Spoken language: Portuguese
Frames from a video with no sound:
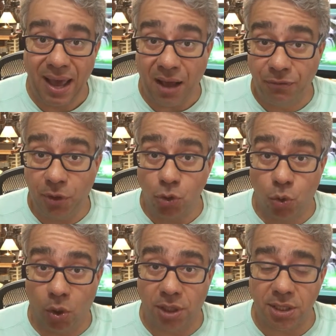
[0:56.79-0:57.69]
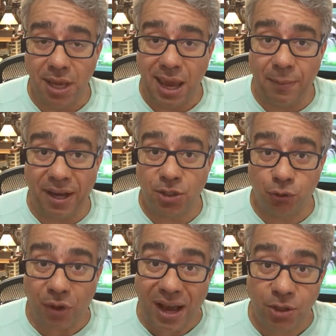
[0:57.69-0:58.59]
Afinal de contas, é mais
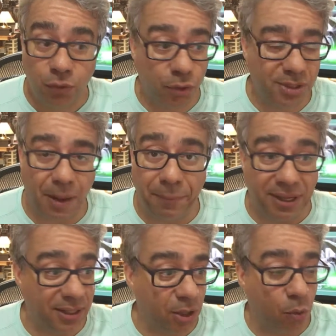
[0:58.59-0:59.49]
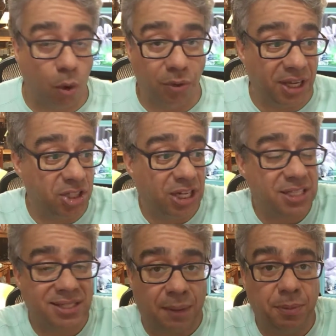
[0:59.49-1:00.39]
fácil você aprender com alguém que já
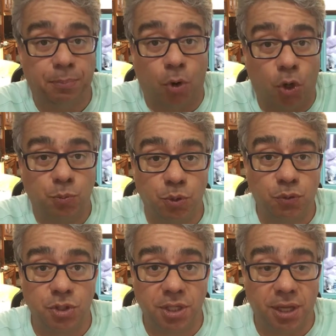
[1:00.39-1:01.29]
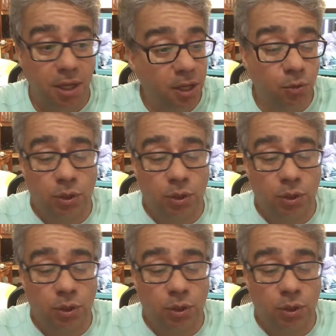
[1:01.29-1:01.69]
sabe próximo de você